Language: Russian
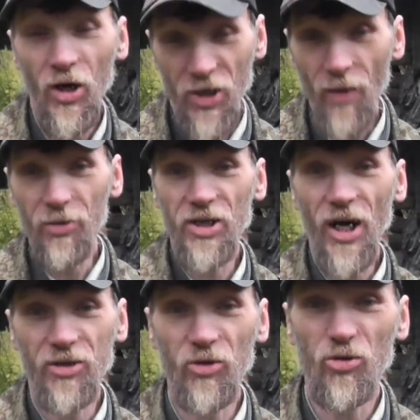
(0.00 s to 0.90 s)
Я
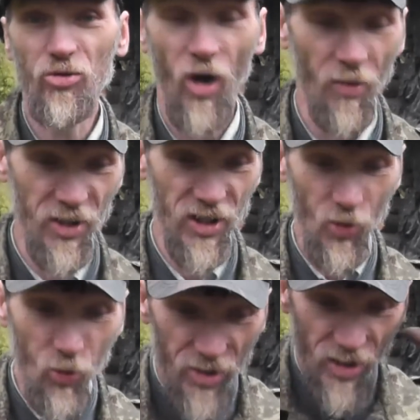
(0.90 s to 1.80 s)
передал, сижу, жду, а у меня такие
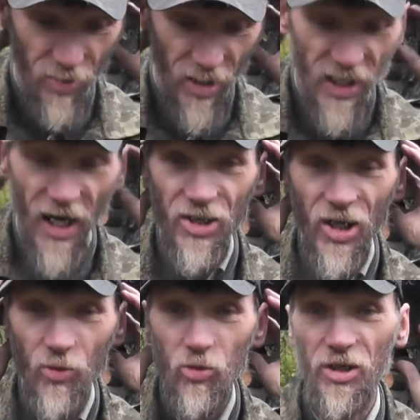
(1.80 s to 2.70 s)
наушники были, я
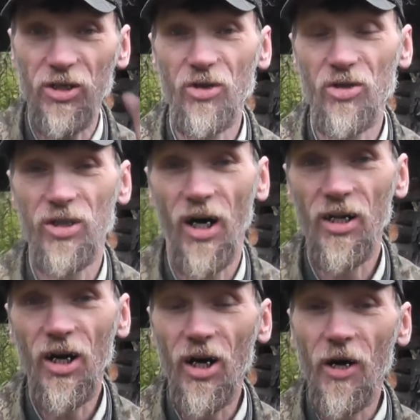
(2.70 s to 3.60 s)
одел наушники, сижу,
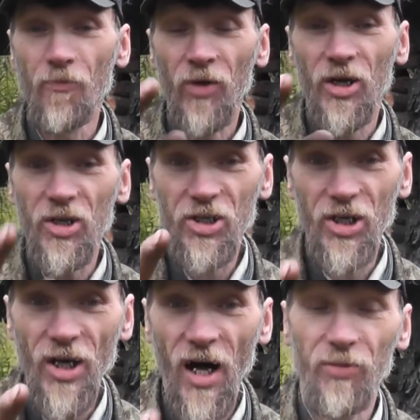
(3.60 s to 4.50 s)
ждал. И
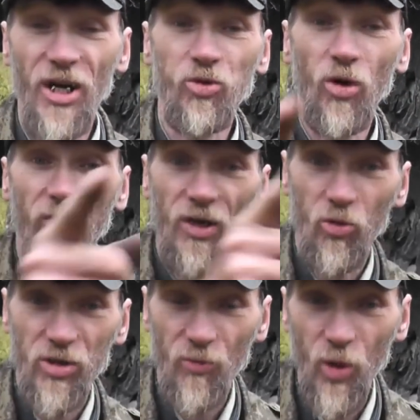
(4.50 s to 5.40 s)
сигнал прошел
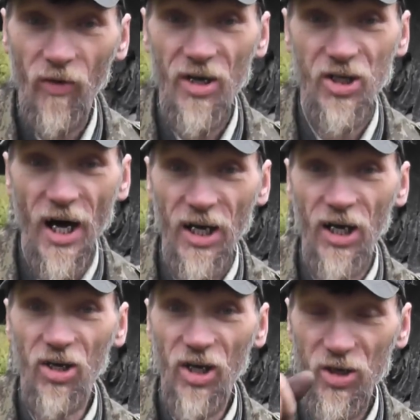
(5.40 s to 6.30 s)
вокруг земного
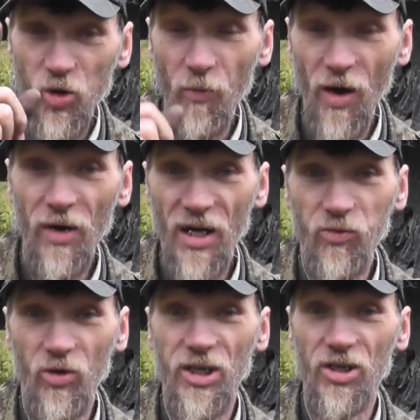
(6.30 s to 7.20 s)
шара, и я снова поймал
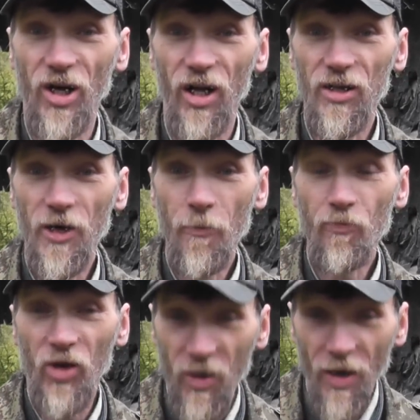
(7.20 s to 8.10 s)
свой сигнал.
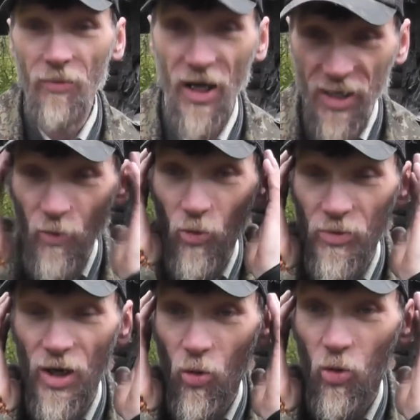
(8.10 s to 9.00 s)
И поймал я у
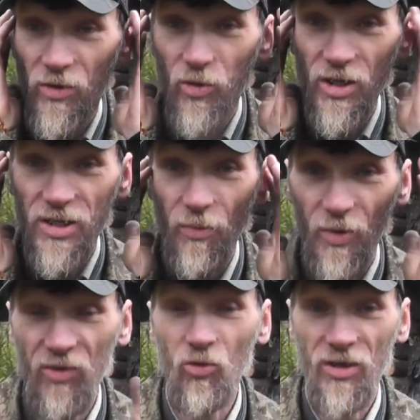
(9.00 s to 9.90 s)
меня свой сам
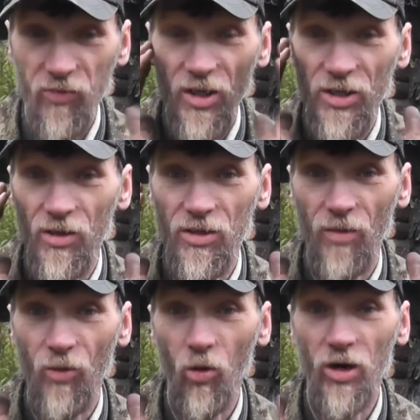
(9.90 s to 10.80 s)
позиной, свои ну,
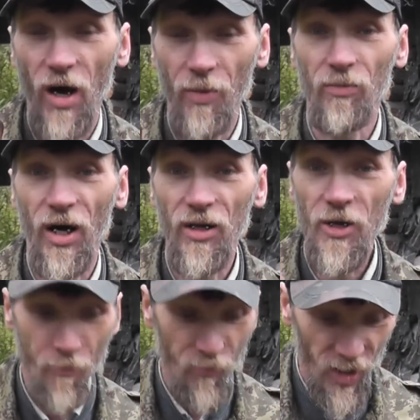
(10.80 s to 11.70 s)
там, ОК поймал.
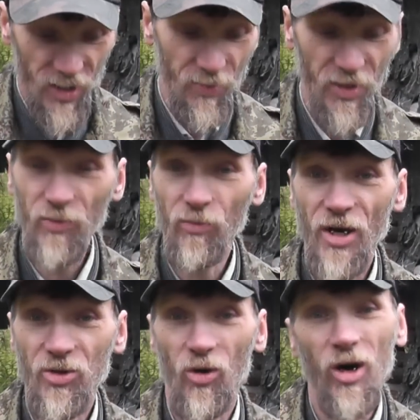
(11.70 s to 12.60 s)
Записал
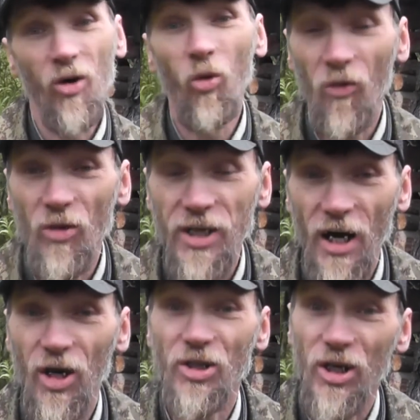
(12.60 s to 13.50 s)
бумажку. Он вот
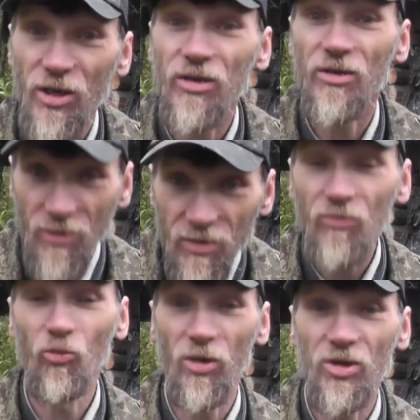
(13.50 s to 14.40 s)
так, а ты, говорит,
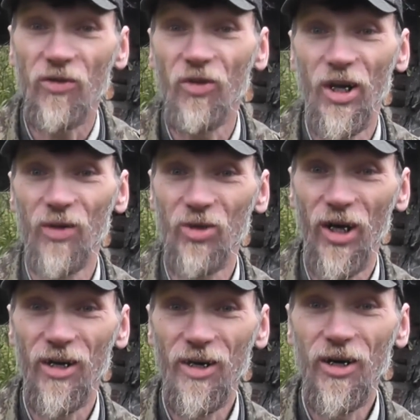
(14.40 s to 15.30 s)
мол, не верил
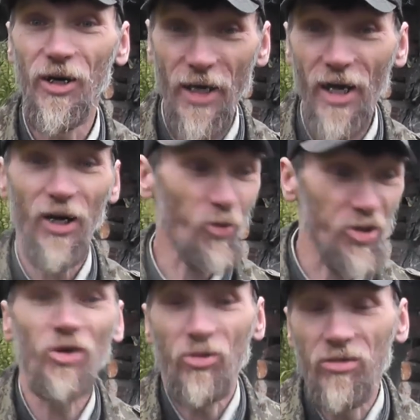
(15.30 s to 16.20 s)
мне. Я,
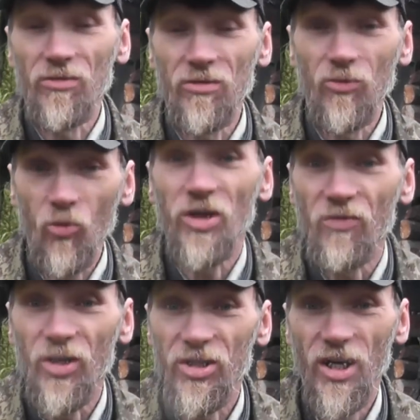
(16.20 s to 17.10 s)
короче, вот
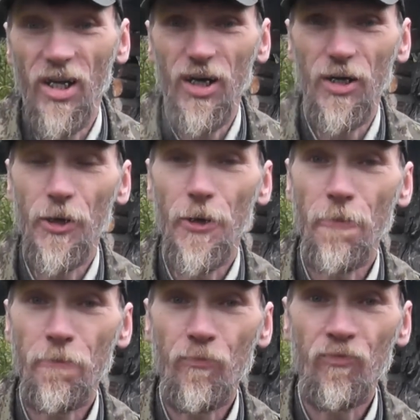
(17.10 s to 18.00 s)
удивился. Долго я. ты ждал
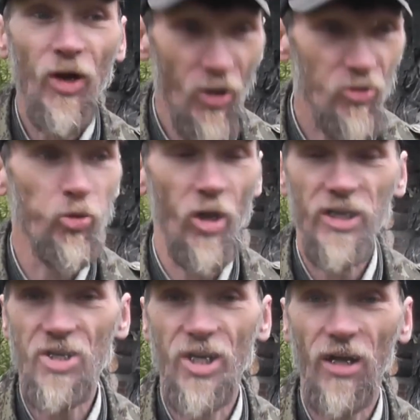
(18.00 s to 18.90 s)
его, сигнал?
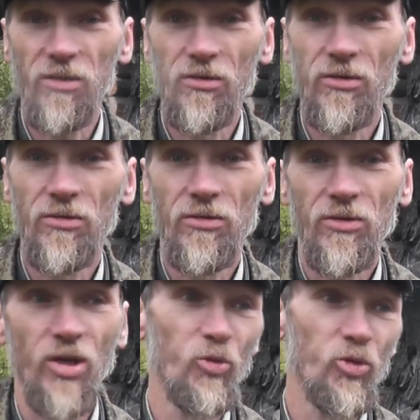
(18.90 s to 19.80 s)
Долго ждал.
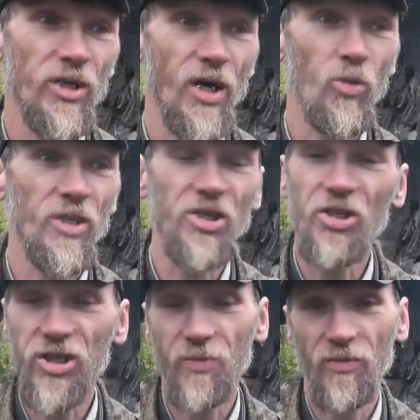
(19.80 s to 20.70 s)
Где минут на так вот
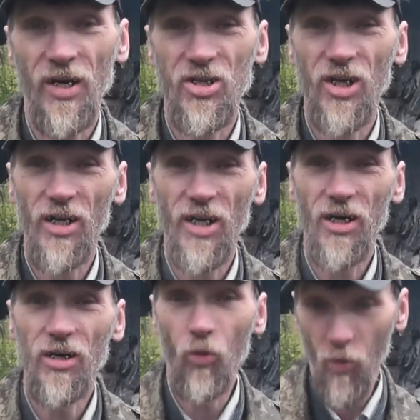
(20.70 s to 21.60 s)
10 примерно ждал
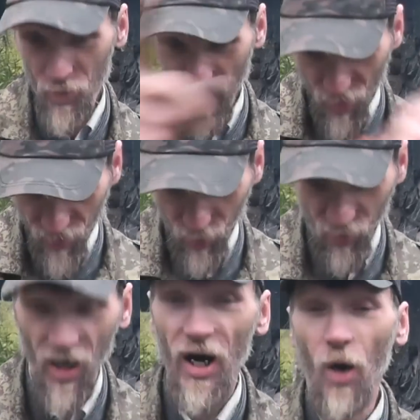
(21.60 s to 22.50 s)
я. Он пошел, пошел,
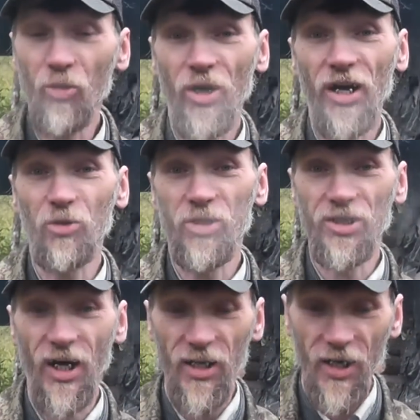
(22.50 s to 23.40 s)
пошел. А он же как идет
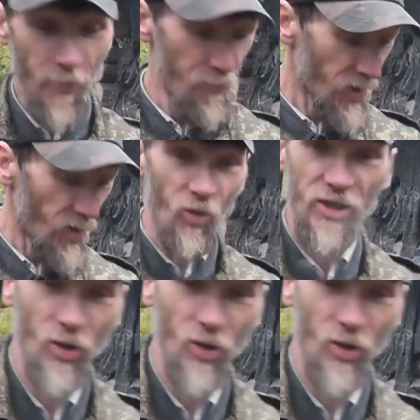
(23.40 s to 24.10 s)
сигнал? Вот,